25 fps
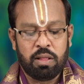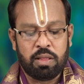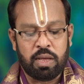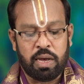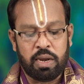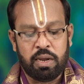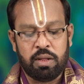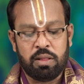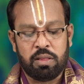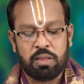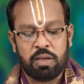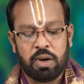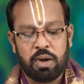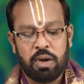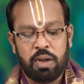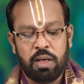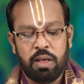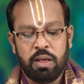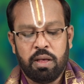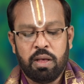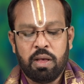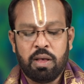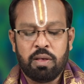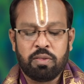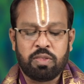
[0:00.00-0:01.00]
తరించండి
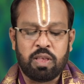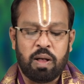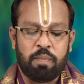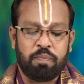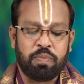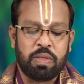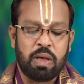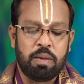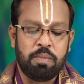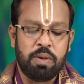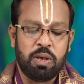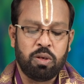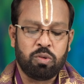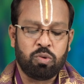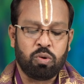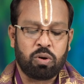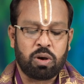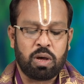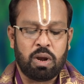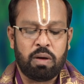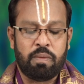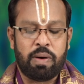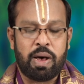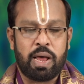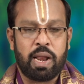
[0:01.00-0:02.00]
సప్తమి
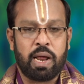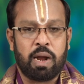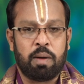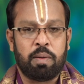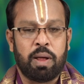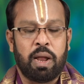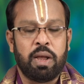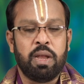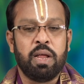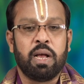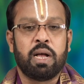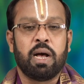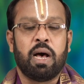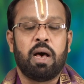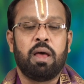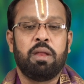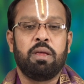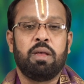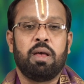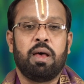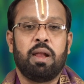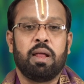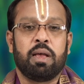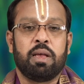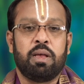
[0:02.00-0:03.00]
శుక్రవారం కూడా అన్ని
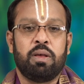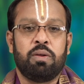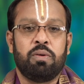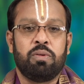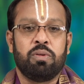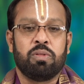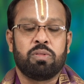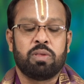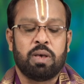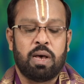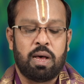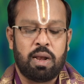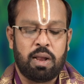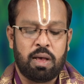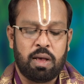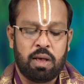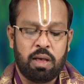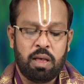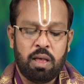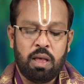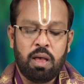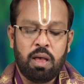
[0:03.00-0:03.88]
కార్యాలకి ఈరోజు చాలా